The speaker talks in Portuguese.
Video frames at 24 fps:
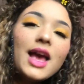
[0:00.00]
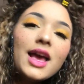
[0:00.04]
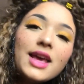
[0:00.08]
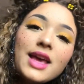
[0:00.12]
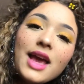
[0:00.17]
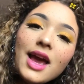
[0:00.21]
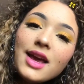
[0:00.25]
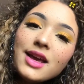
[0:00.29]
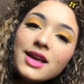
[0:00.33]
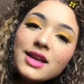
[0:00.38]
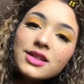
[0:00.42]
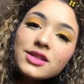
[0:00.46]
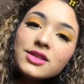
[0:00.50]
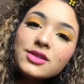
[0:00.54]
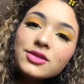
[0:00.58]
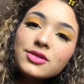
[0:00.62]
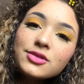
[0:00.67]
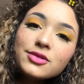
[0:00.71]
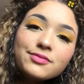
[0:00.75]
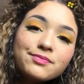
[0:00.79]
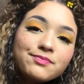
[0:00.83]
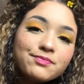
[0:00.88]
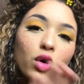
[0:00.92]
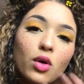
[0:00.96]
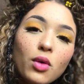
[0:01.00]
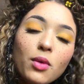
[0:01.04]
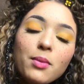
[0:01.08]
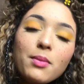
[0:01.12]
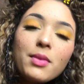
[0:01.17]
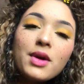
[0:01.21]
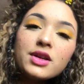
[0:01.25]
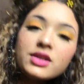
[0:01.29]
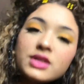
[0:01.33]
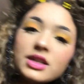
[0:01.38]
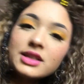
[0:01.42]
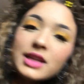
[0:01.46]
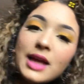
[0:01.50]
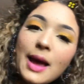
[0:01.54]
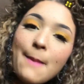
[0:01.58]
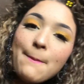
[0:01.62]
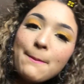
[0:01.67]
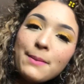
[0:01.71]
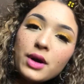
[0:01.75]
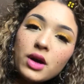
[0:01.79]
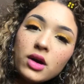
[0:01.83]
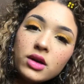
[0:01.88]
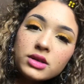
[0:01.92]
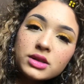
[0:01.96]
E é isso, um beijo até a
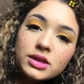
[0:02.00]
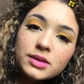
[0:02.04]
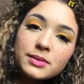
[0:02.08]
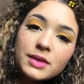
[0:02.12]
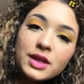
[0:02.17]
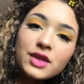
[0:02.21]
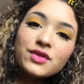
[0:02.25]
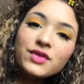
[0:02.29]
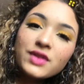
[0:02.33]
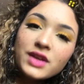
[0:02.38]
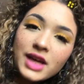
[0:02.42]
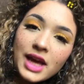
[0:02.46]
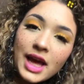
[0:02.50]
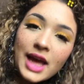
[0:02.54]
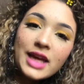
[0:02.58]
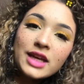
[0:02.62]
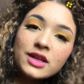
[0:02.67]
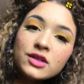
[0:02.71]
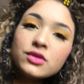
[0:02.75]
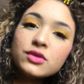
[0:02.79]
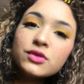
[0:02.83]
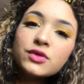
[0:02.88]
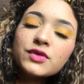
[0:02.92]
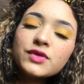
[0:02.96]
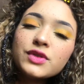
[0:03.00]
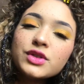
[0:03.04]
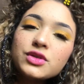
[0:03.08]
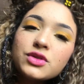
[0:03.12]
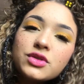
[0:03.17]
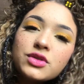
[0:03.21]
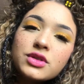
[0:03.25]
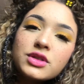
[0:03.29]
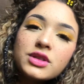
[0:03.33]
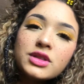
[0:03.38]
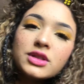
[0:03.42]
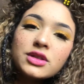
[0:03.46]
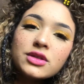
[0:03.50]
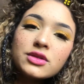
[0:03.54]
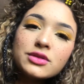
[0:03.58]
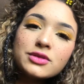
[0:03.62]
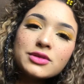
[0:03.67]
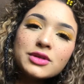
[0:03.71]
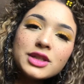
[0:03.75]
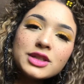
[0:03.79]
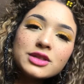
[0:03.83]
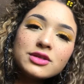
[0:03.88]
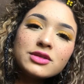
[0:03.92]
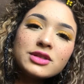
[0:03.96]
próxima e fica aí com um videozinho
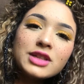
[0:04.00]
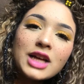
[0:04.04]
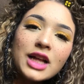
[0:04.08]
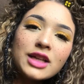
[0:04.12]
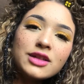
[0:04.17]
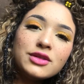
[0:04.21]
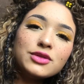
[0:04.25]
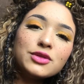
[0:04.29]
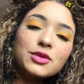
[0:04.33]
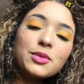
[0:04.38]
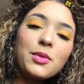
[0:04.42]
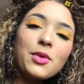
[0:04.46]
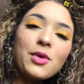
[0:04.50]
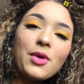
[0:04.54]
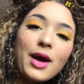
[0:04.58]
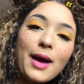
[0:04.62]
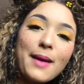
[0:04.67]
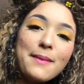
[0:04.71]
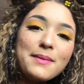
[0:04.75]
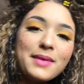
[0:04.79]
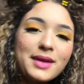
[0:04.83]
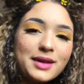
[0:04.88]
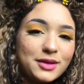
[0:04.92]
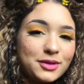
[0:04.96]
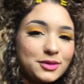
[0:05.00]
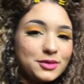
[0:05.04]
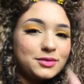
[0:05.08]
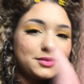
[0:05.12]
do resultado do meu cabelo.